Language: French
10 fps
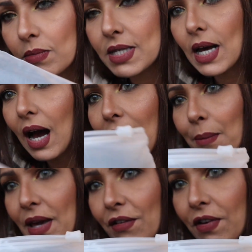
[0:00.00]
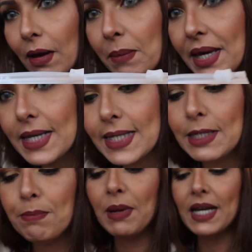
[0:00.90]
comme ça, bien fermé,
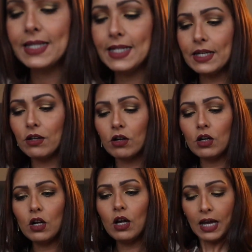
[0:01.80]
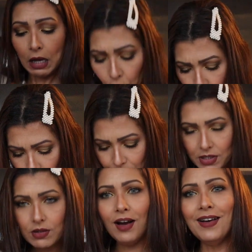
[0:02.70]
zip plastique.
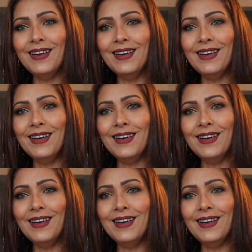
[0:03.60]
Oups